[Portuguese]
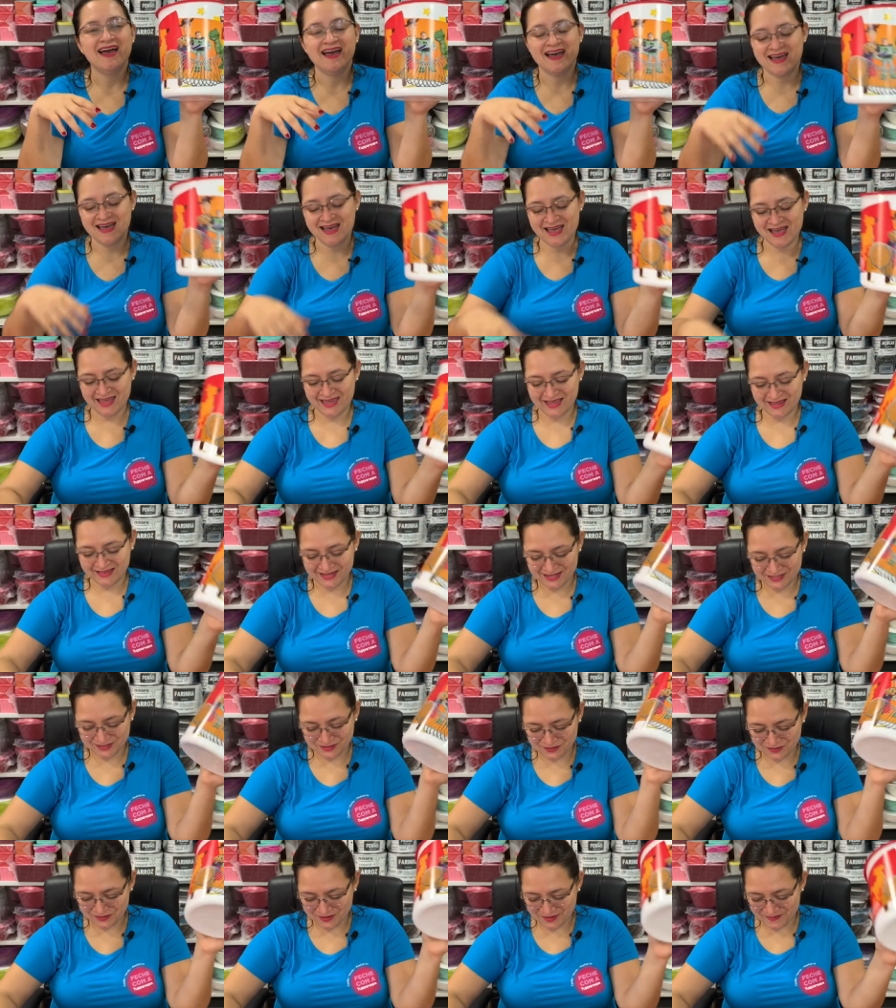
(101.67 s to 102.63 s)
Ai, eu
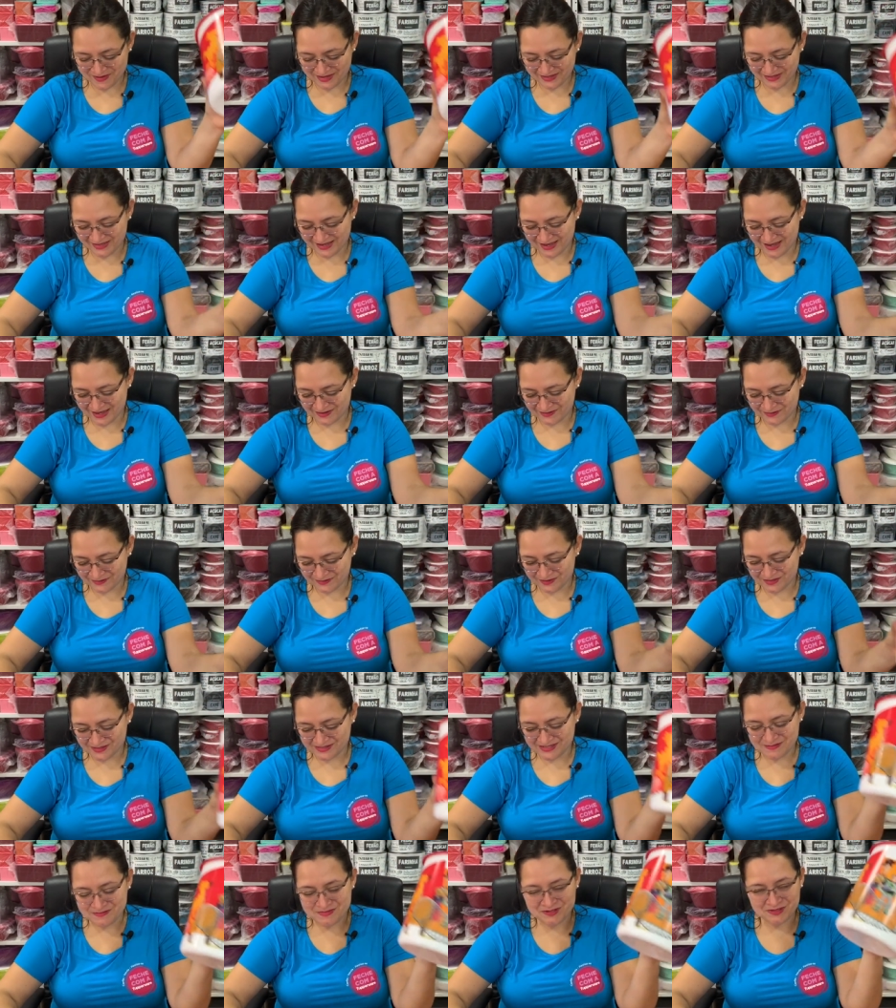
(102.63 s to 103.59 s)
deixo no comentário.
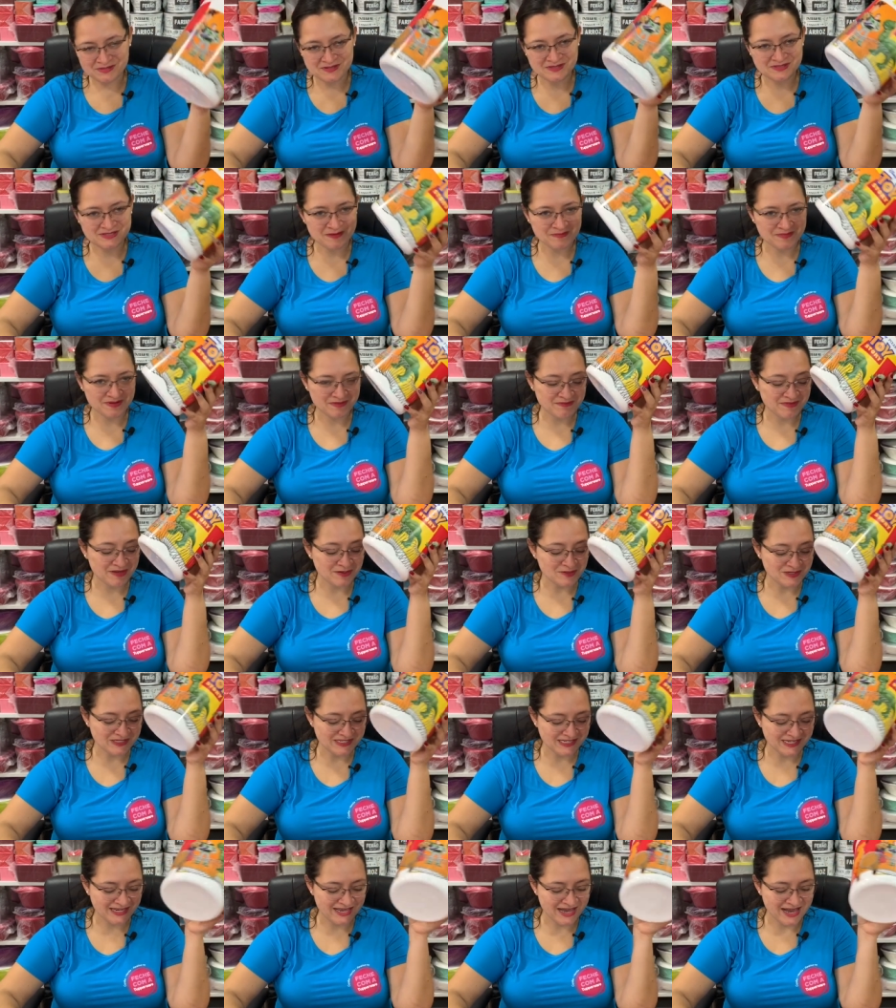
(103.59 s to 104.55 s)
Tô sem produção pra me
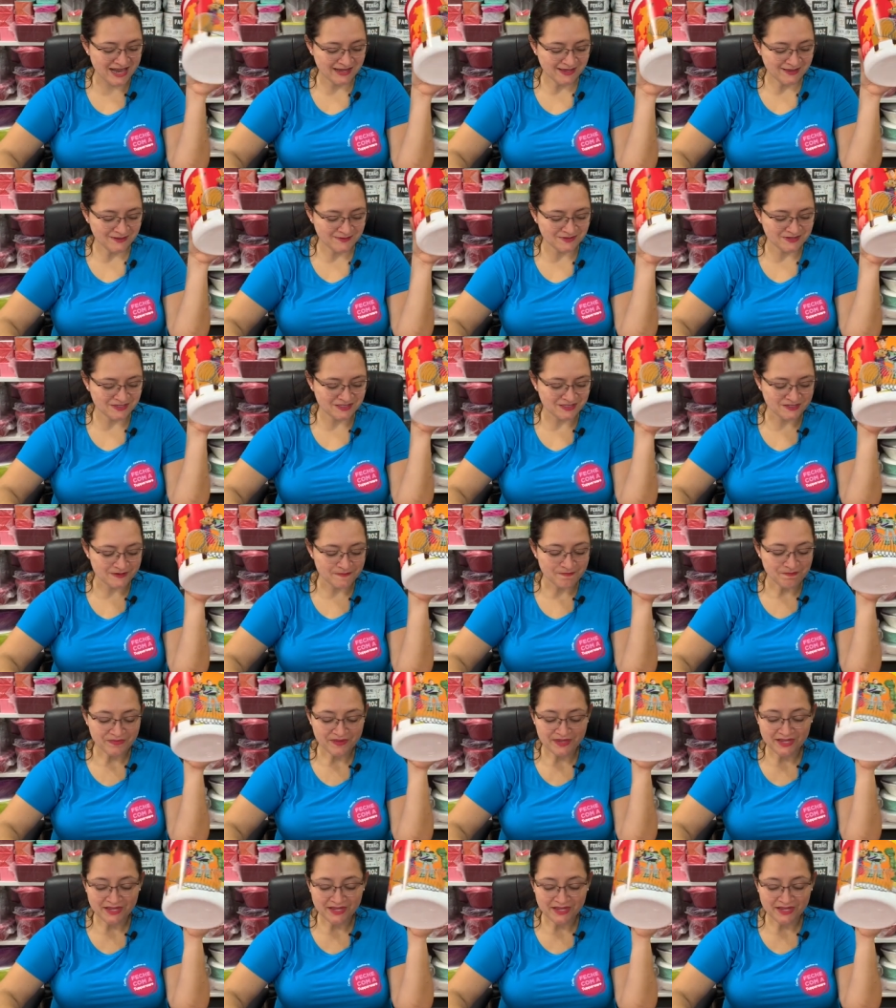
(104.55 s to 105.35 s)
auxiliar aqui hoje.